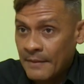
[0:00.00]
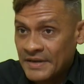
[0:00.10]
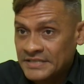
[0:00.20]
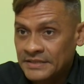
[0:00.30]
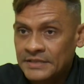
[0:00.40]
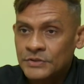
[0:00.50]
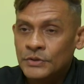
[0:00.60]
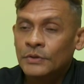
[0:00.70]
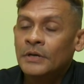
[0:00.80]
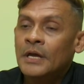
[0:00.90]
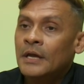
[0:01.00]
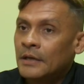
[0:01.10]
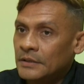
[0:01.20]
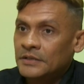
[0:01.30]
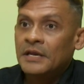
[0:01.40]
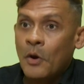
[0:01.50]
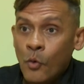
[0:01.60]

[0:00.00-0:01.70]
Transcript: Capacitación, que tiene